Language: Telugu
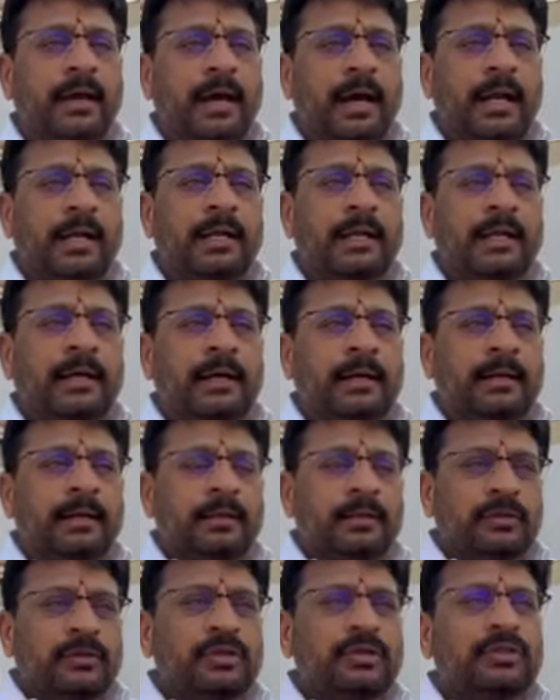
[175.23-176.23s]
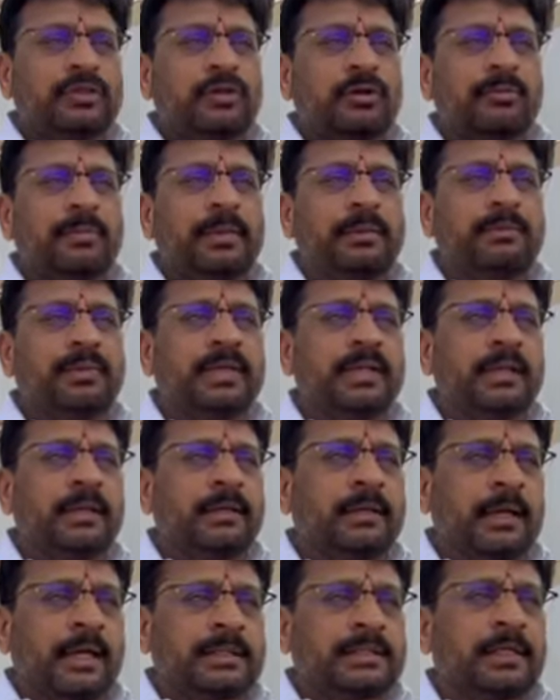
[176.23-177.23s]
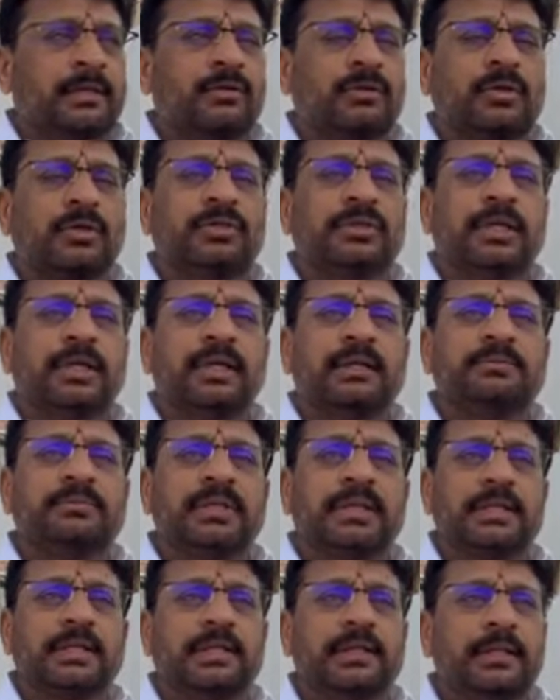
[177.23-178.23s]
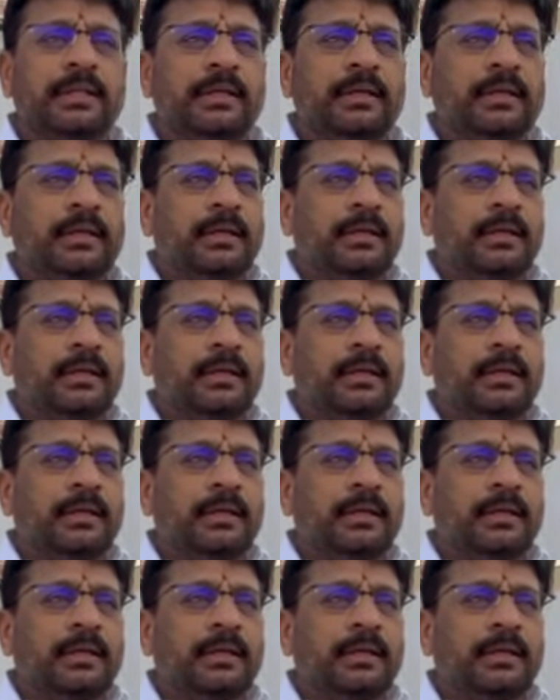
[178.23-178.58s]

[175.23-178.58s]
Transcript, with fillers: అన్న దృష్టిలో మేము నిన్న రాస్తారోకో చేయడం జరిగింది